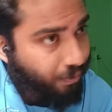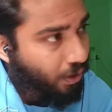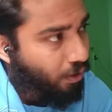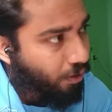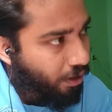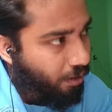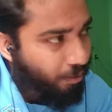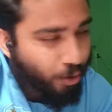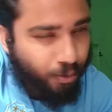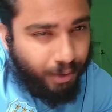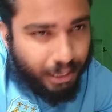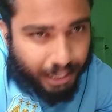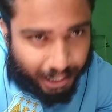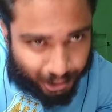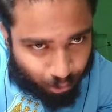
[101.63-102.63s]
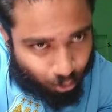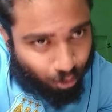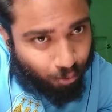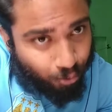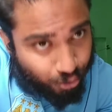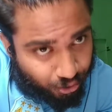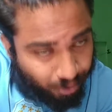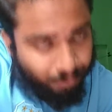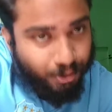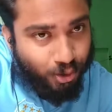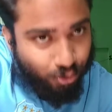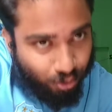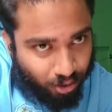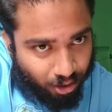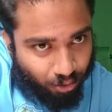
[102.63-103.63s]
और यू बंटा के तो ऑलमोस्ट सभी
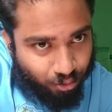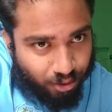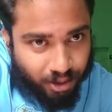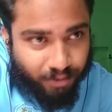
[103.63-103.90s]
सुनता हूँ उसके